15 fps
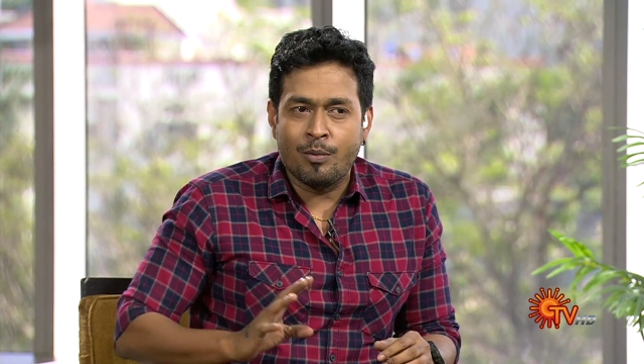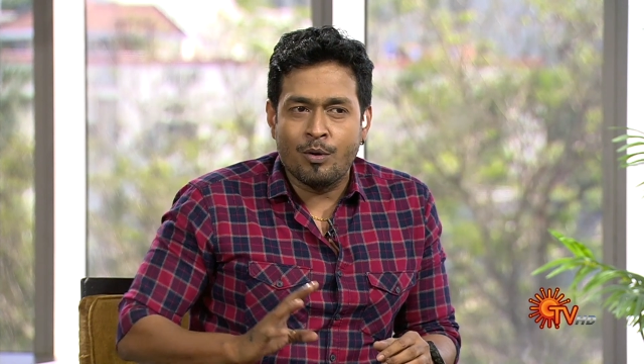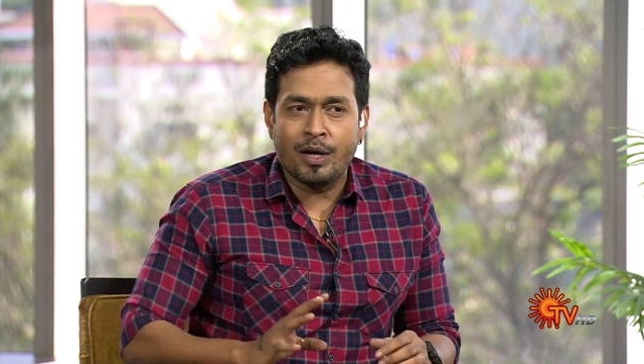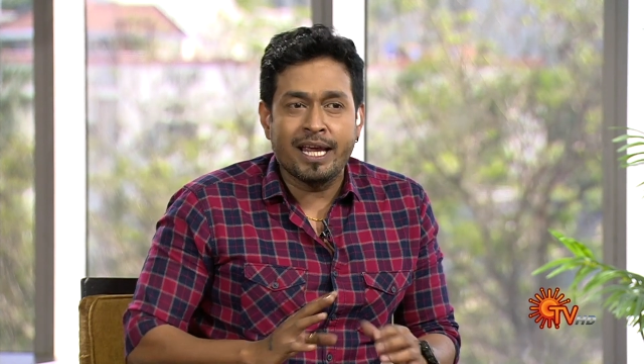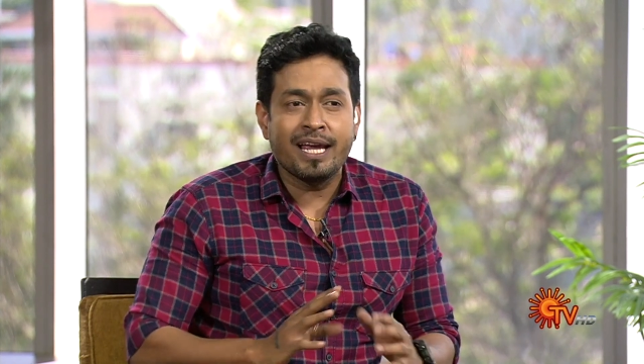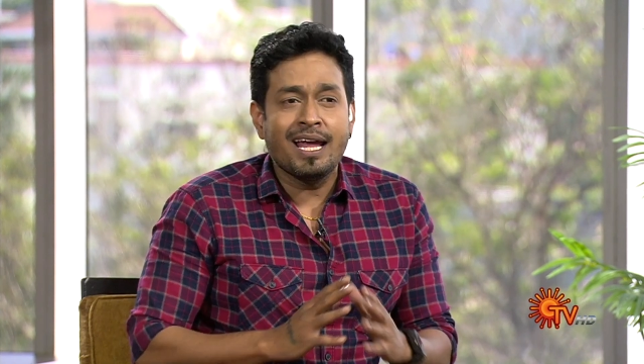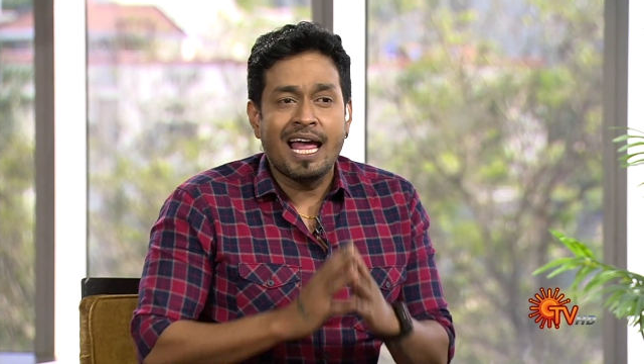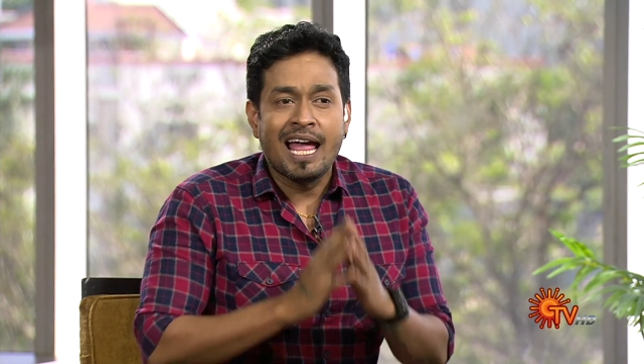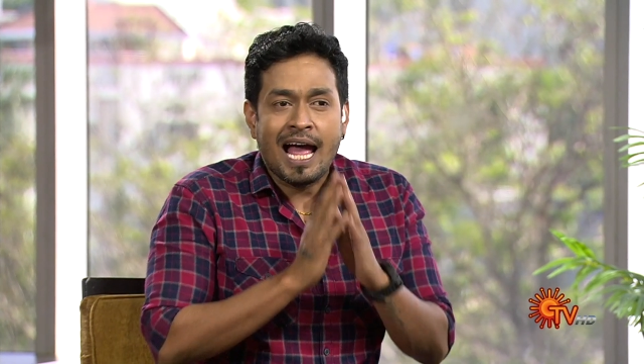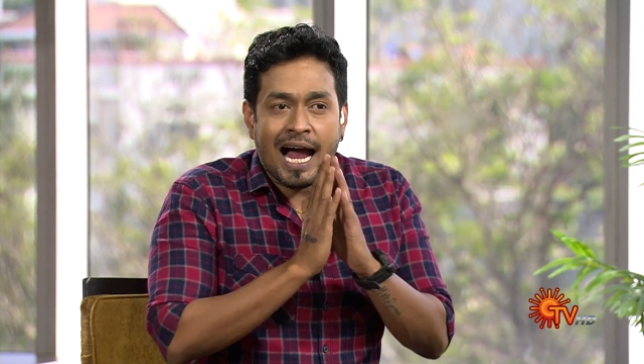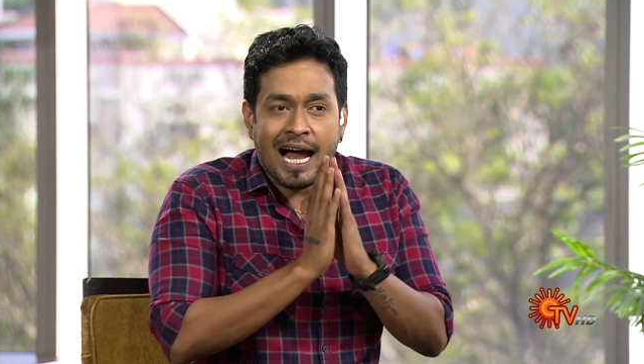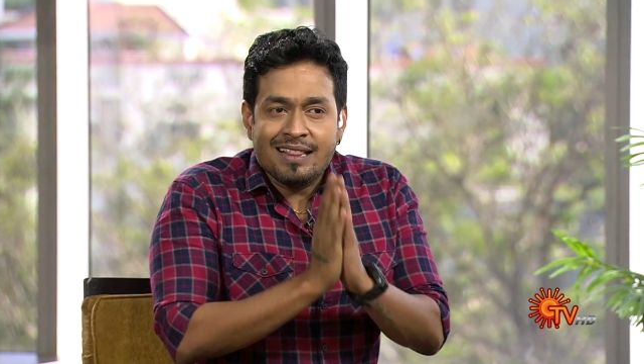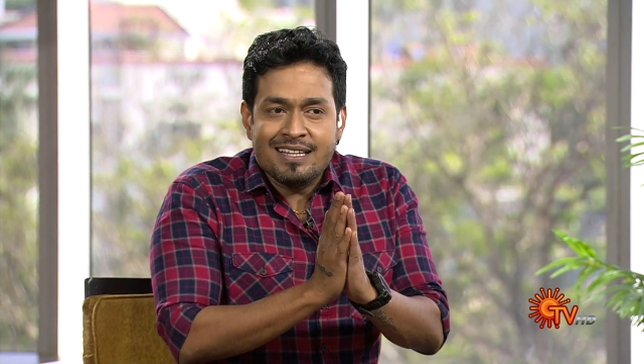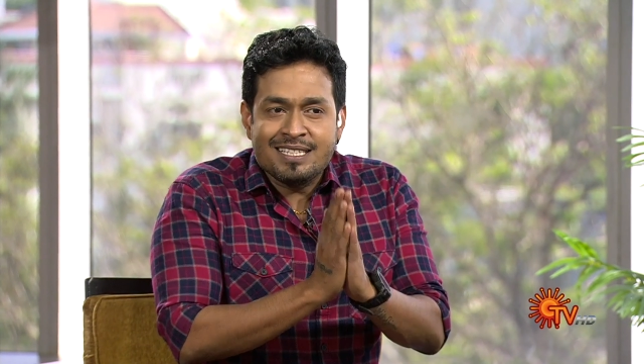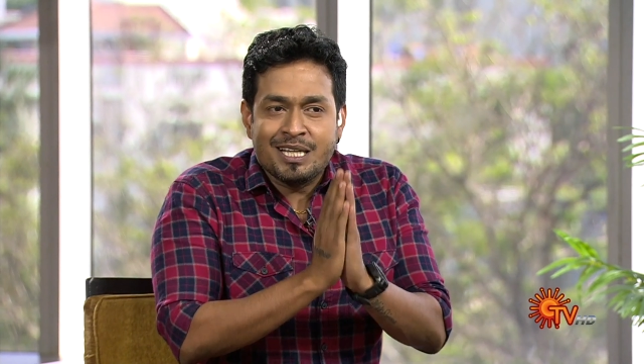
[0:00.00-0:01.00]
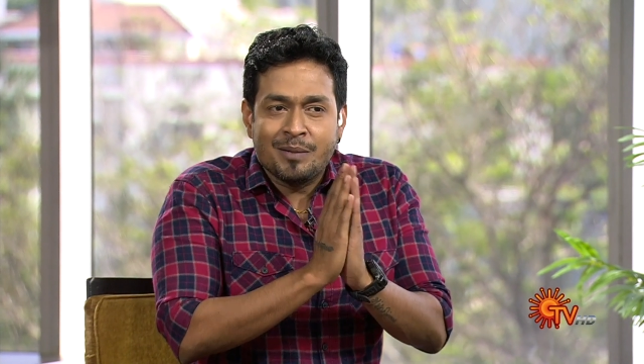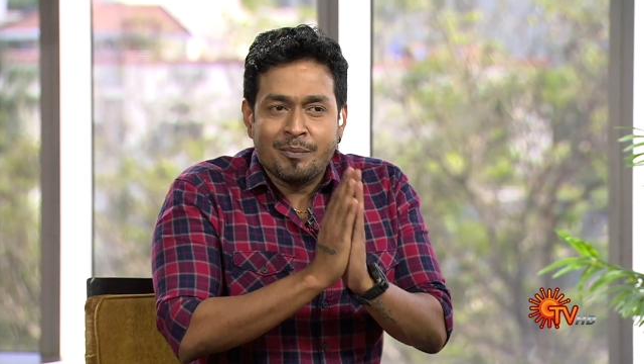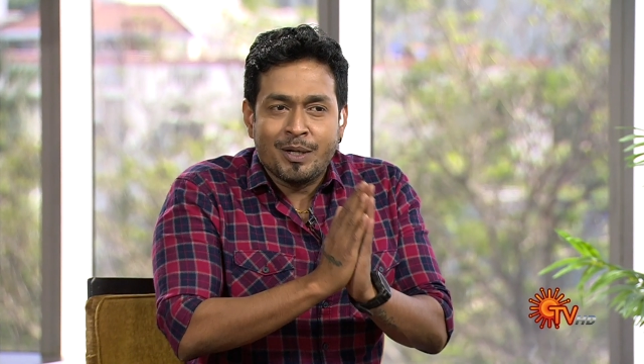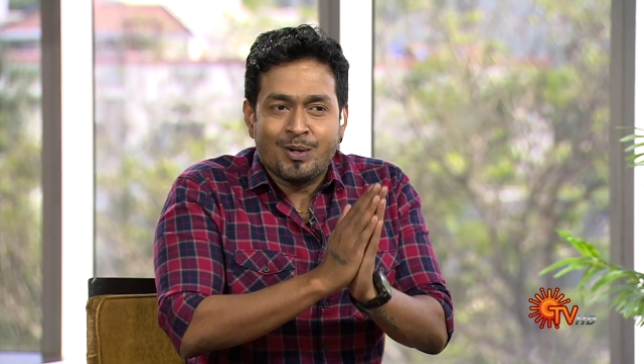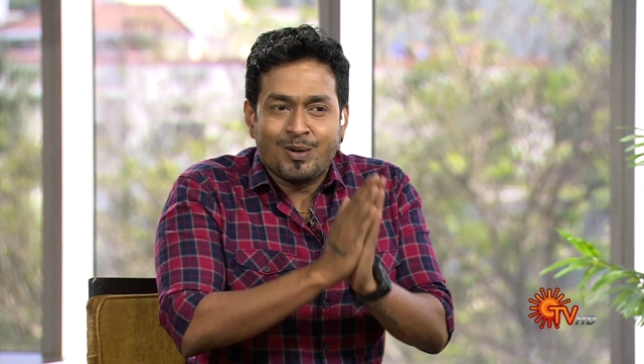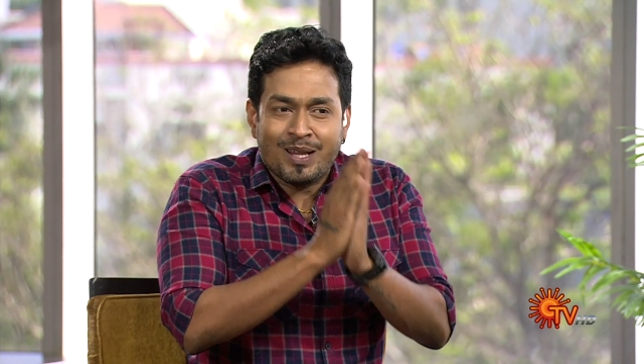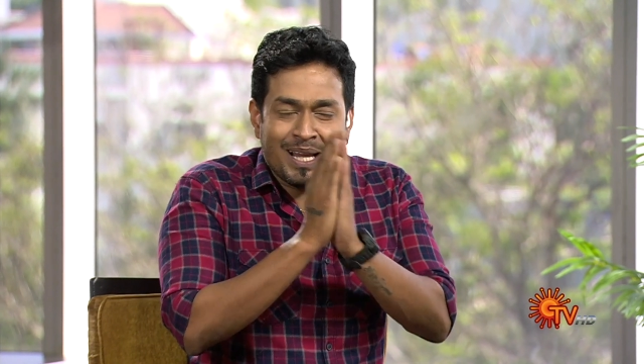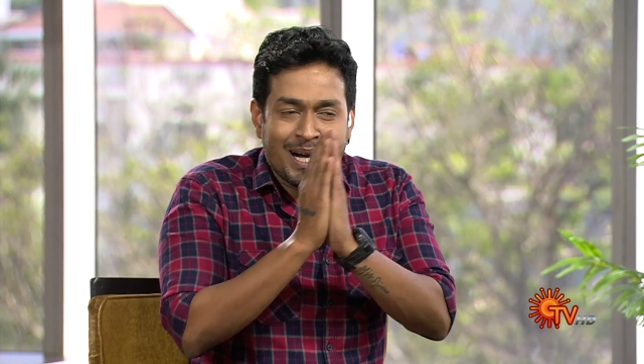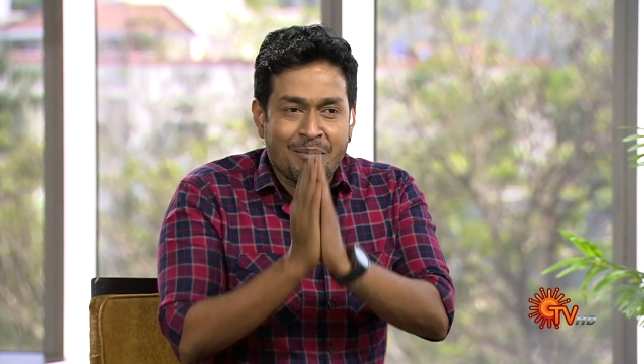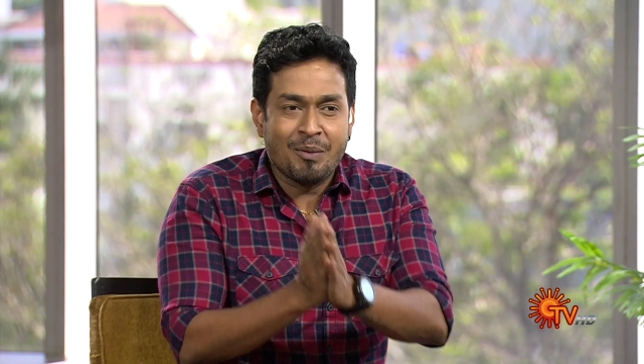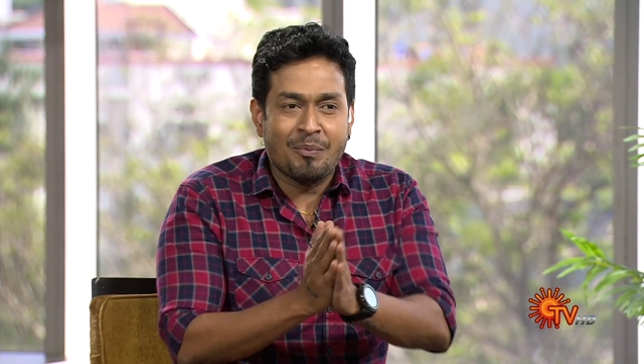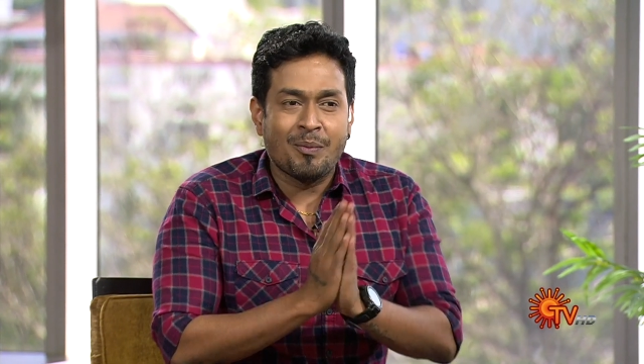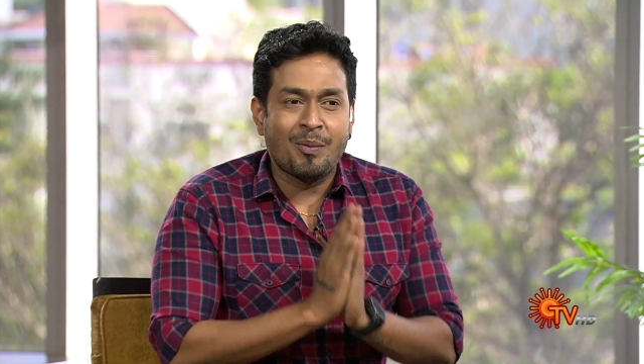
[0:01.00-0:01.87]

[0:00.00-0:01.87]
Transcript: போகிறீங்க அந்த செக்மெண்ட்குள்ளே தான் நம்ம இப்போ